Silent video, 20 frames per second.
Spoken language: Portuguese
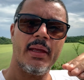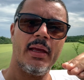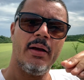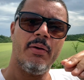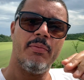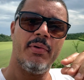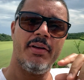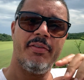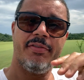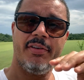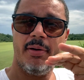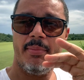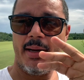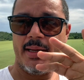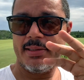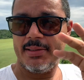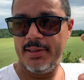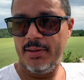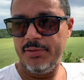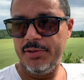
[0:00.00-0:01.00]
uma
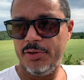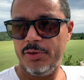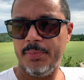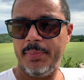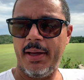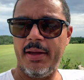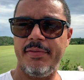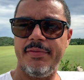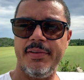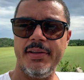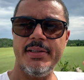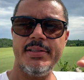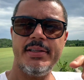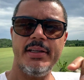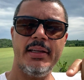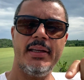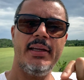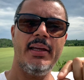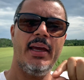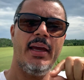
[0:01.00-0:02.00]
inflamação de
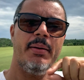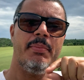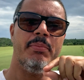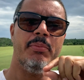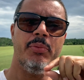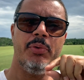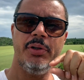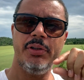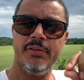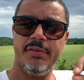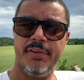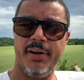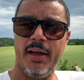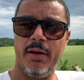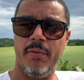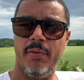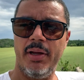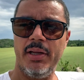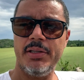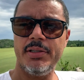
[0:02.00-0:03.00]
superfície que é muito
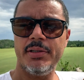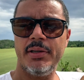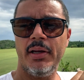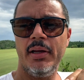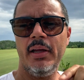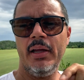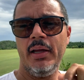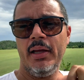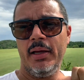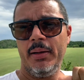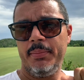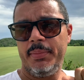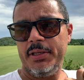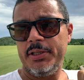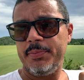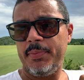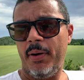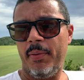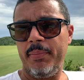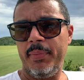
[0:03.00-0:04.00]
frequente,
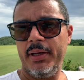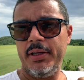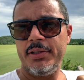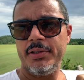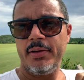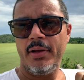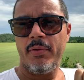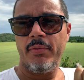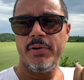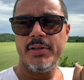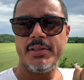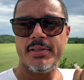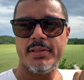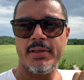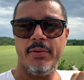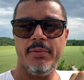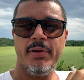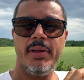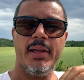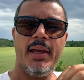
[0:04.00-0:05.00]
principalmente na
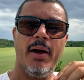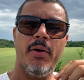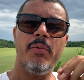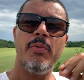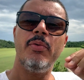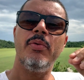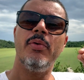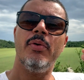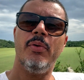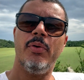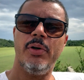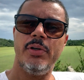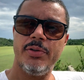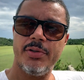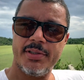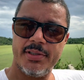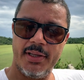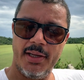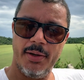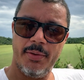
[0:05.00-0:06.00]
condição que é o olho
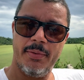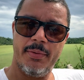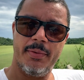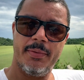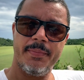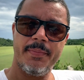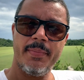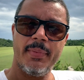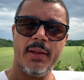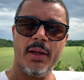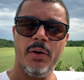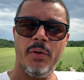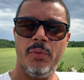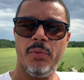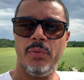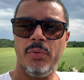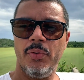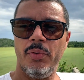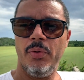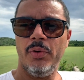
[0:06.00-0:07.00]
seco.
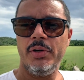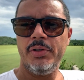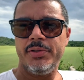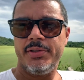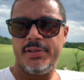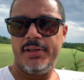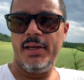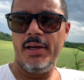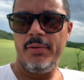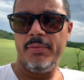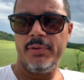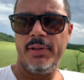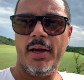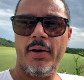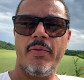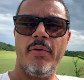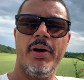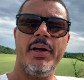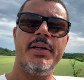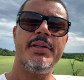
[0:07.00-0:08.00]
O olho seco,
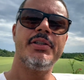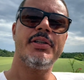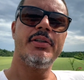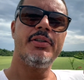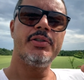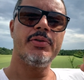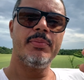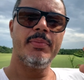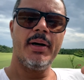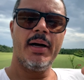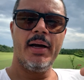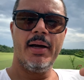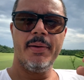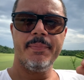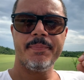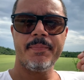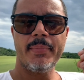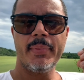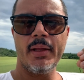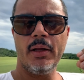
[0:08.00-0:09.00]
decorrente de uma
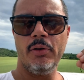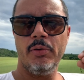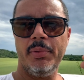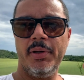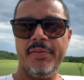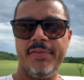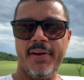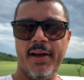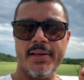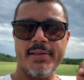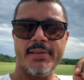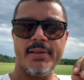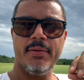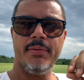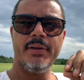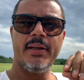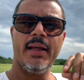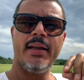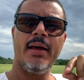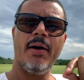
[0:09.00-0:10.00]

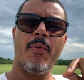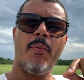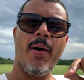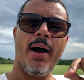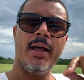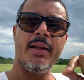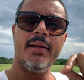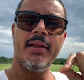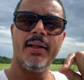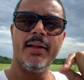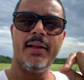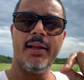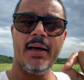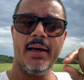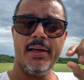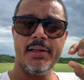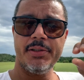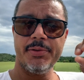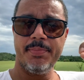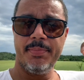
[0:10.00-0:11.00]
lubrificação inadequada
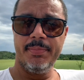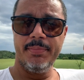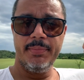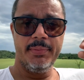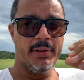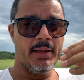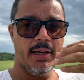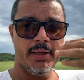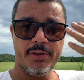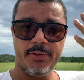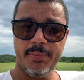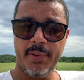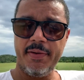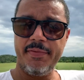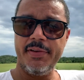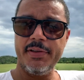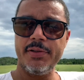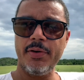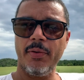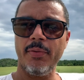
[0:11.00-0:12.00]
da da
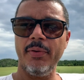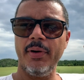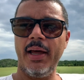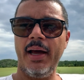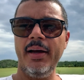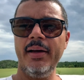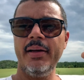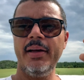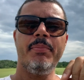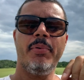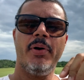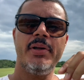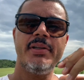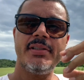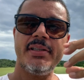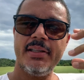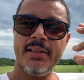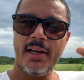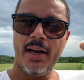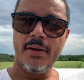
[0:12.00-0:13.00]
superfície ocular,
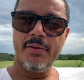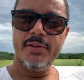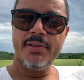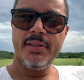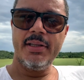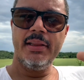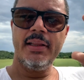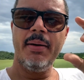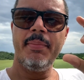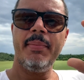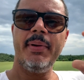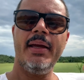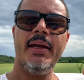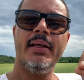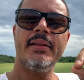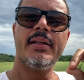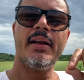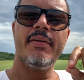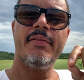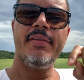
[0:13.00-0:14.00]
pode se traduzir também
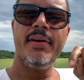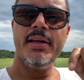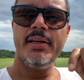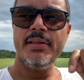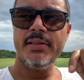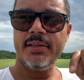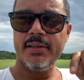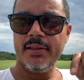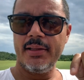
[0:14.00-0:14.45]
através